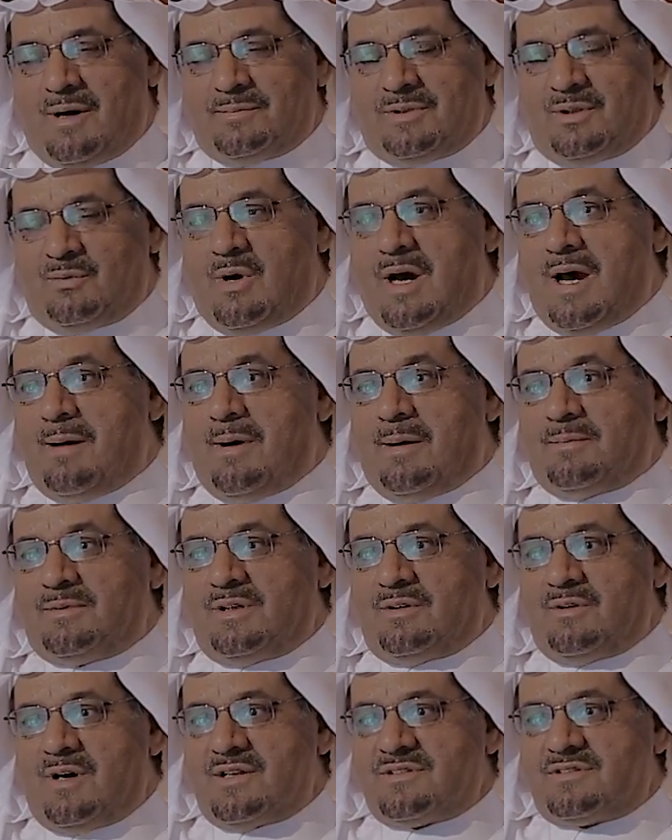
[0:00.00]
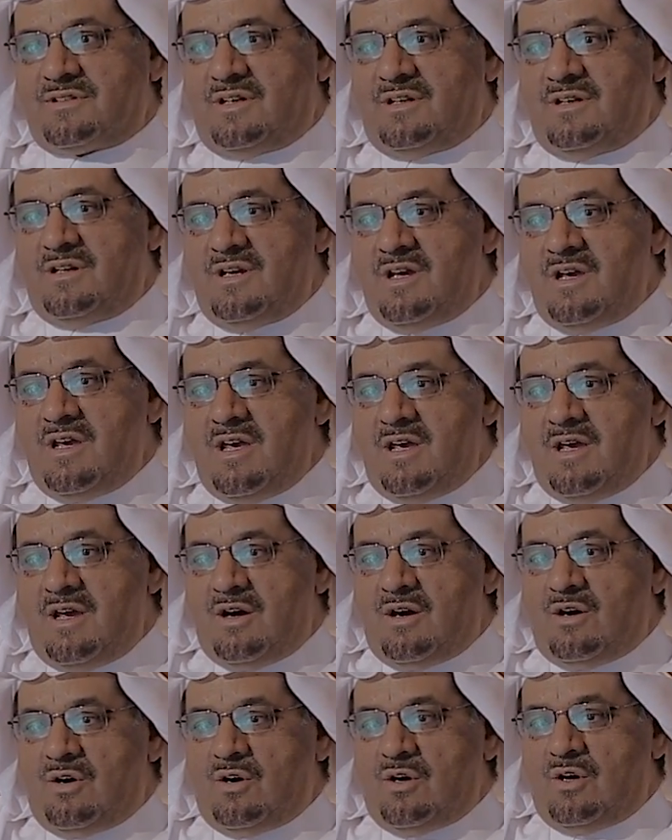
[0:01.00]
عبد الوهاب عبد الواسع
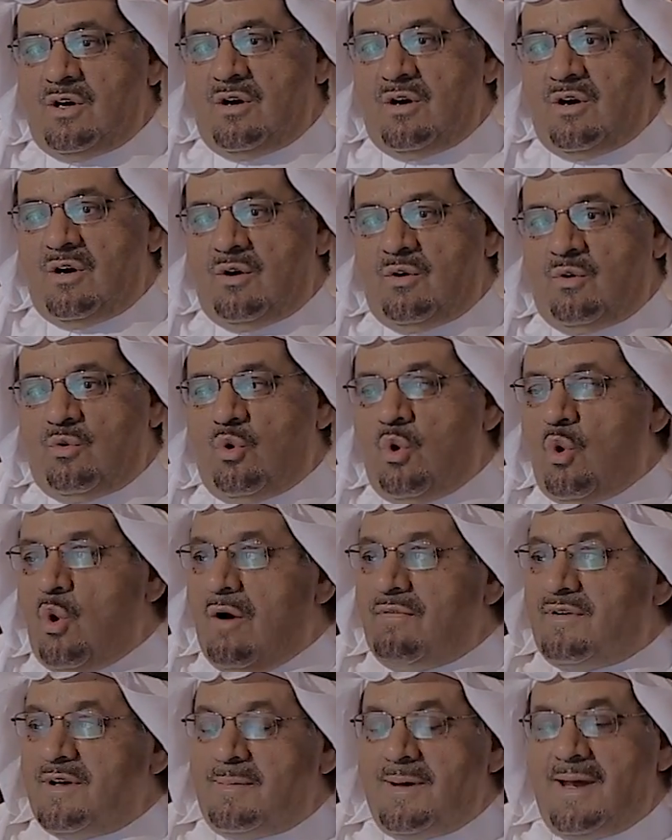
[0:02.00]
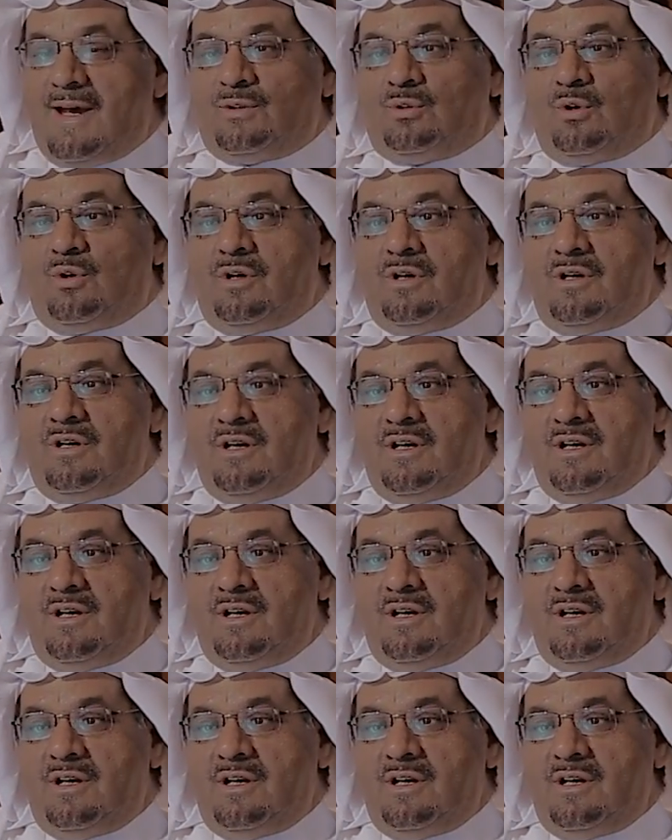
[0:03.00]
وهو في بيته